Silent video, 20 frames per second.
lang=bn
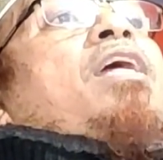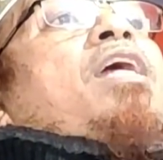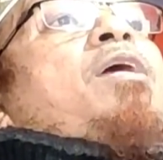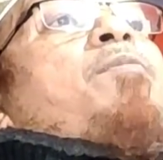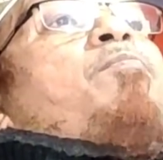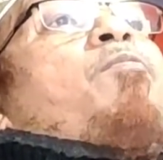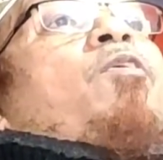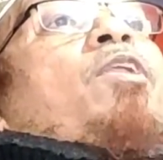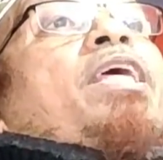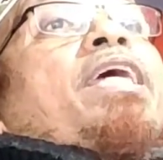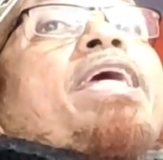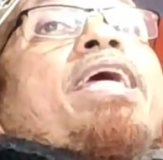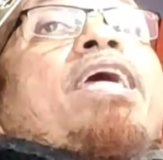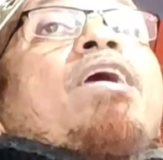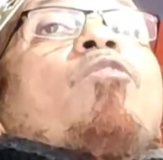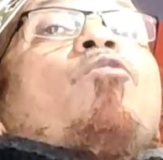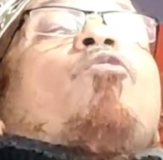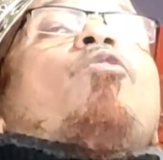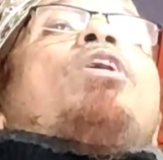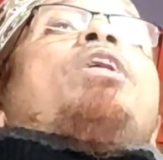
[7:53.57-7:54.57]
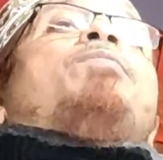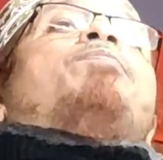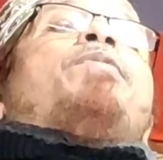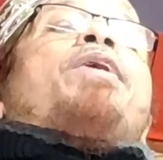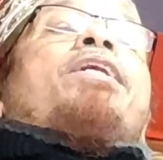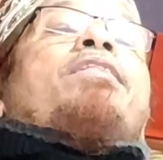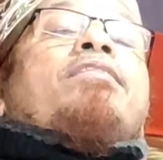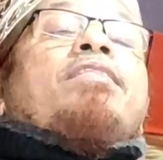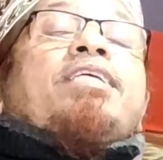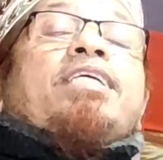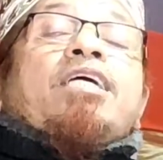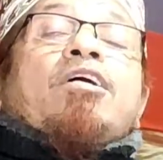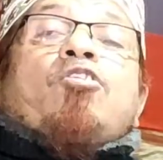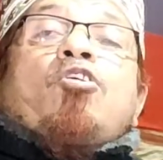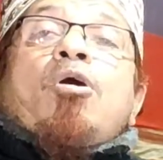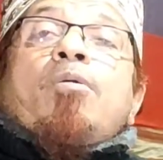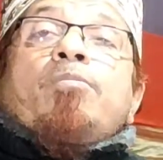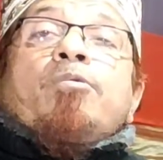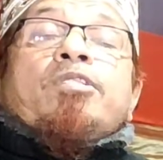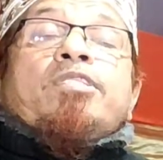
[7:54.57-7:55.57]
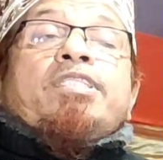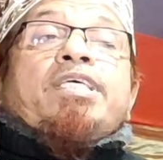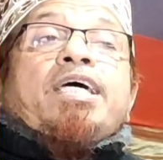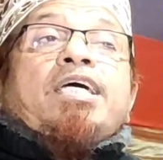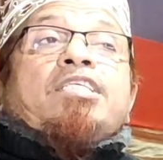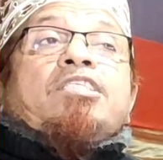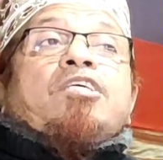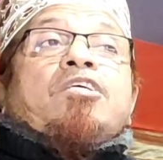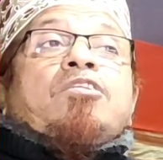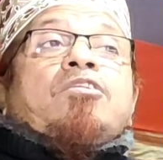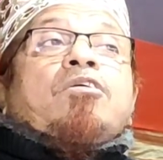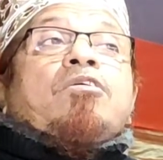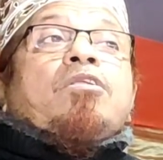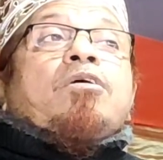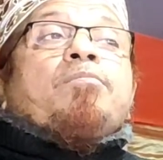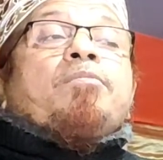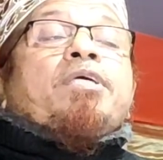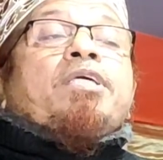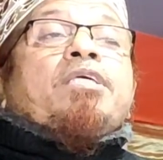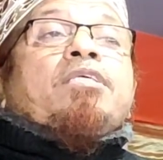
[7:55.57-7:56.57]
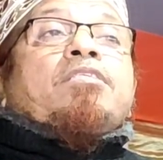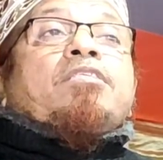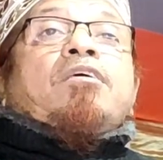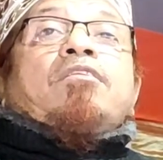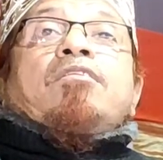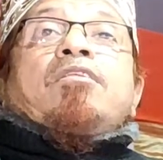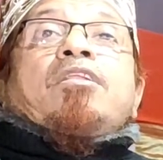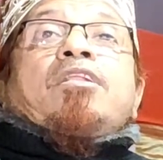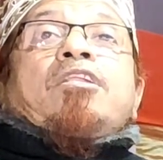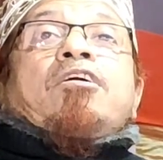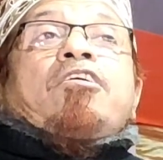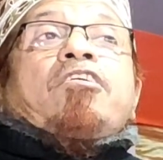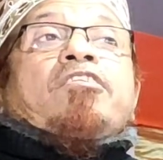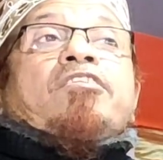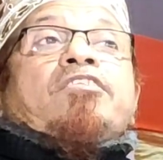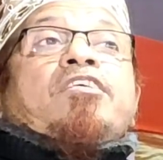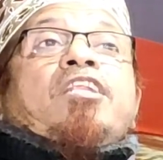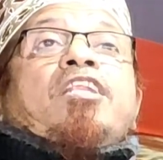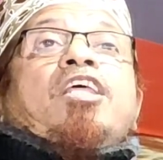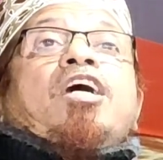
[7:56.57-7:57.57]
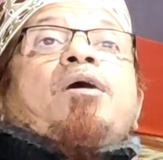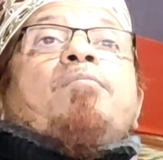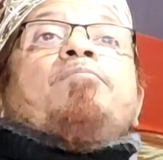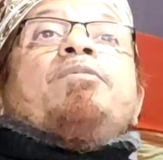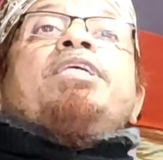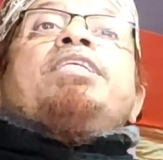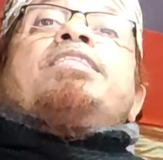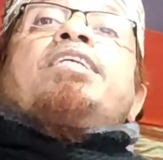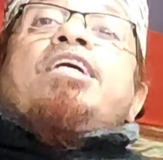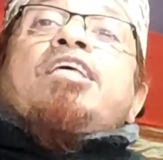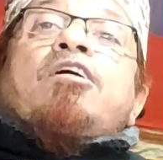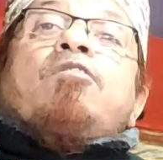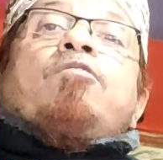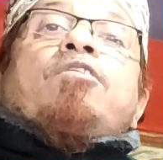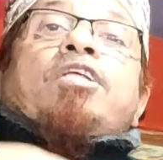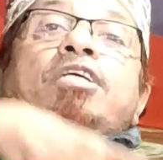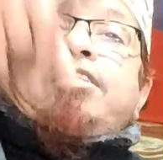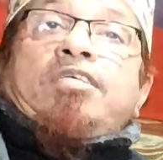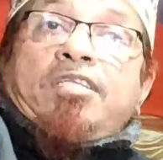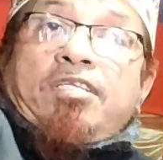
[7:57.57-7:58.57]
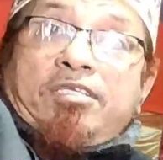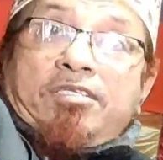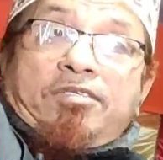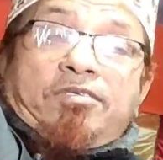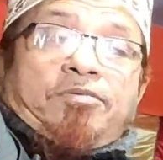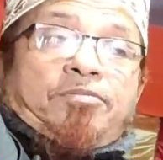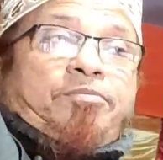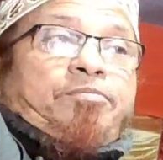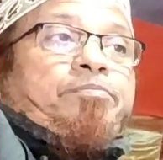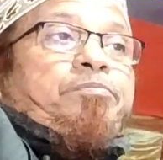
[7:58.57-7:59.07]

না বলে ওই ব্যক্তিকে খবর দেওয়ার জন্য নবী সাল্লাহ সাল্লাম নিজেই রওনা দিলেন